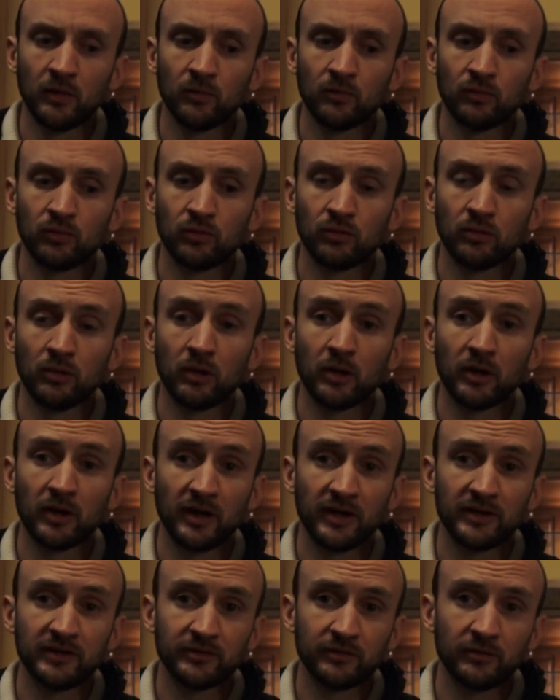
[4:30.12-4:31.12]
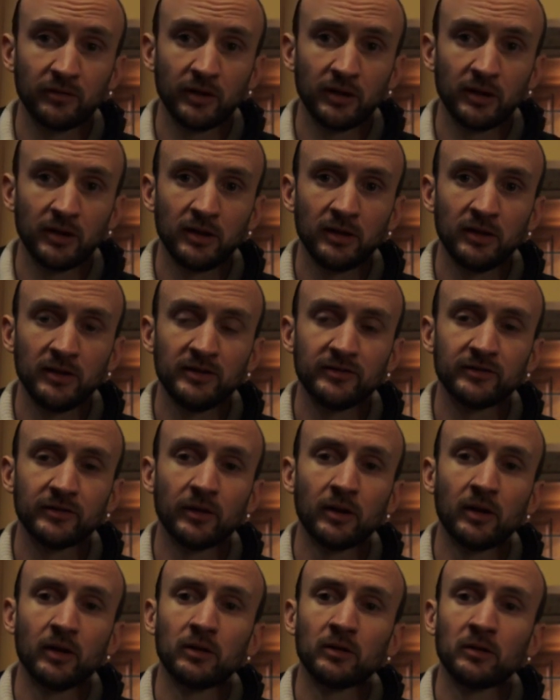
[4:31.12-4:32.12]
pour restaurer l'Église,
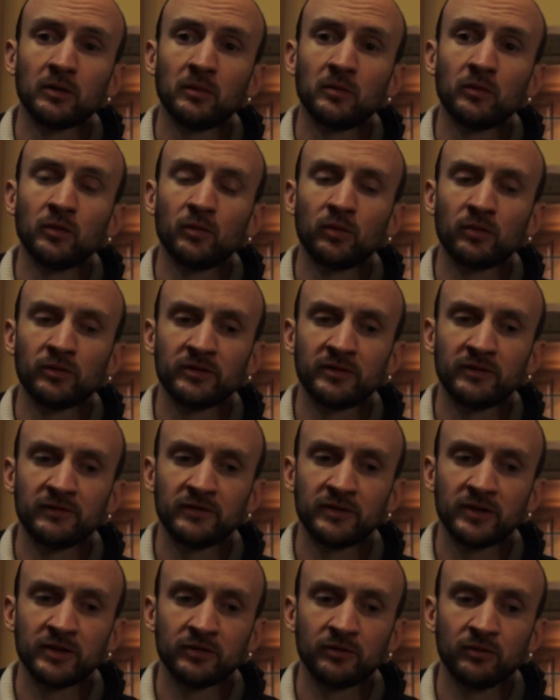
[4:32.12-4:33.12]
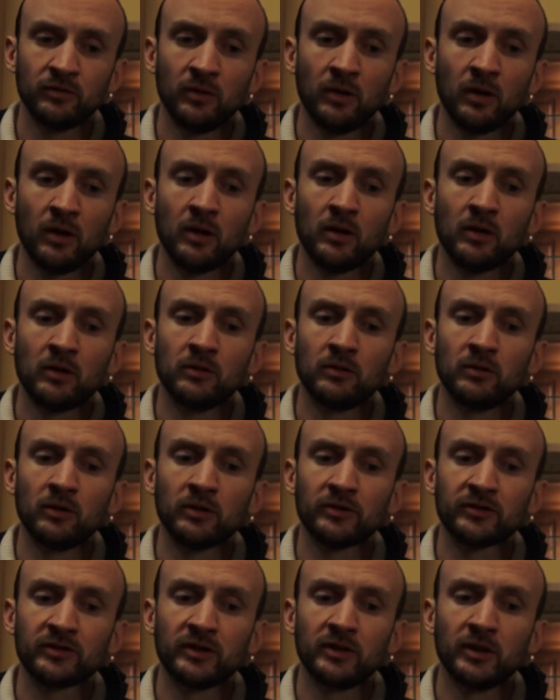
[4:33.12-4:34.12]
comme le pontife Jésus
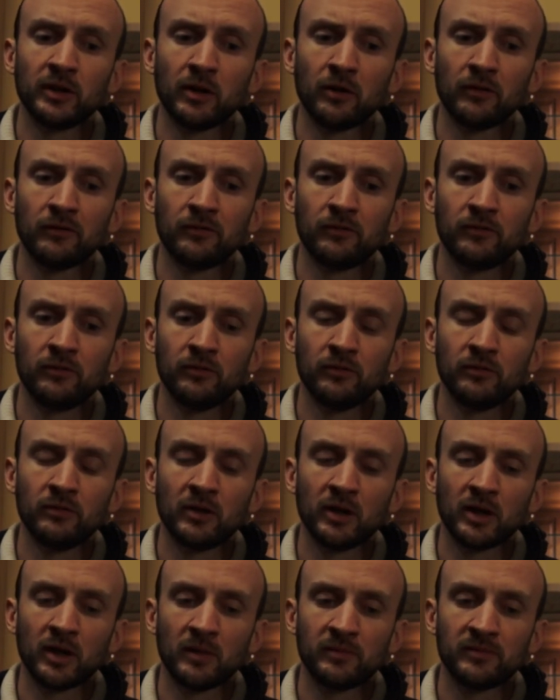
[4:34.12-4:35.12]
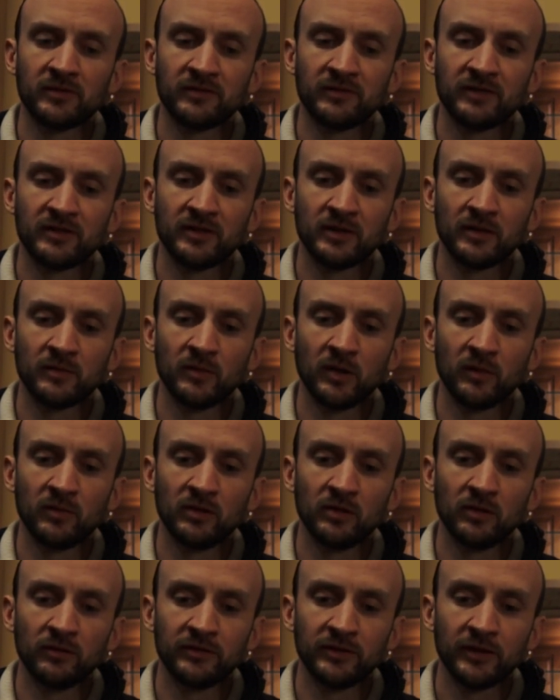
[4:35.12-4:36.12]
lorsqu'il est revenu de la captivité
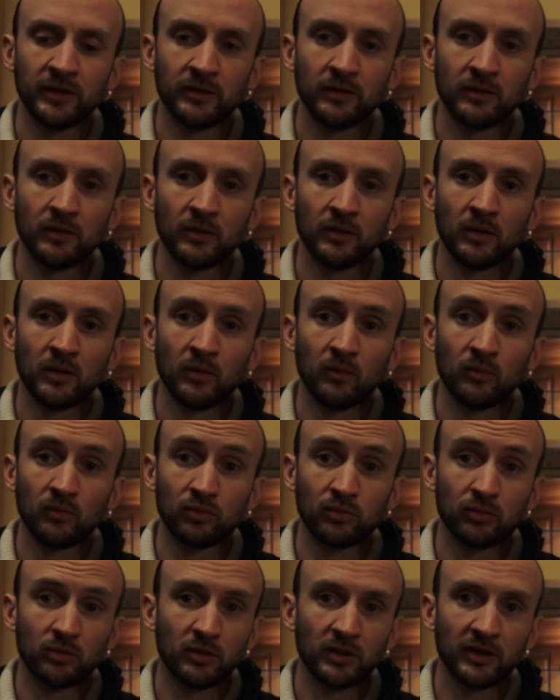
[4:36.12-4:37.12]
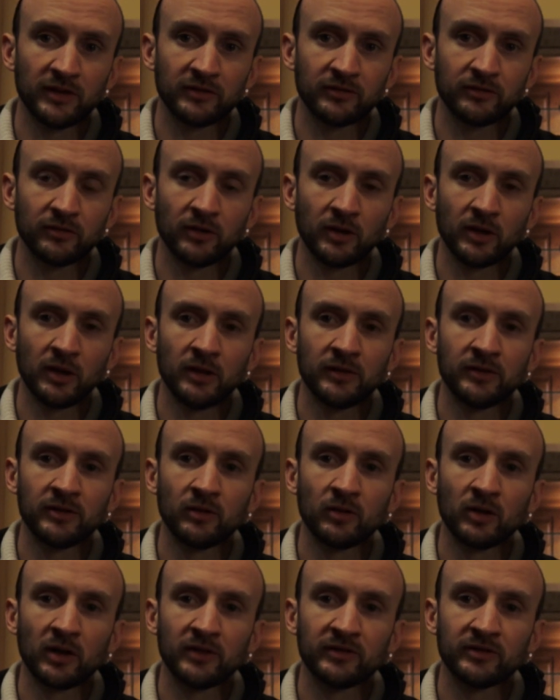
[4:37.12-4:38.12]
babylonienne pour restaurer la
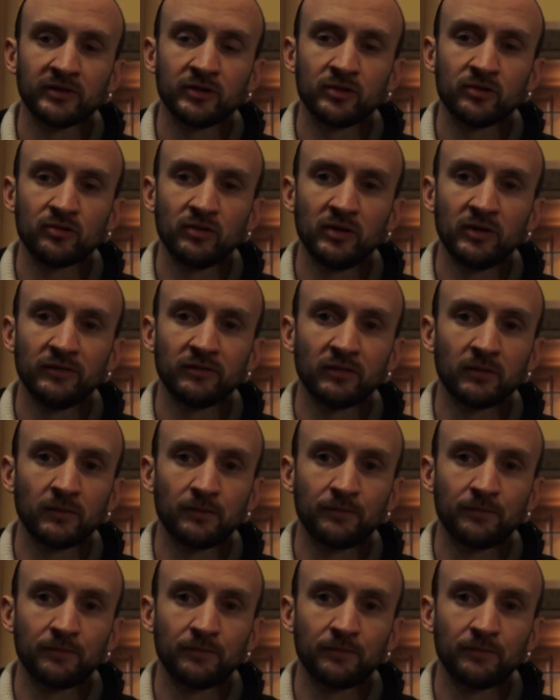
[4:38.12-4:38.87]
théocratie juive.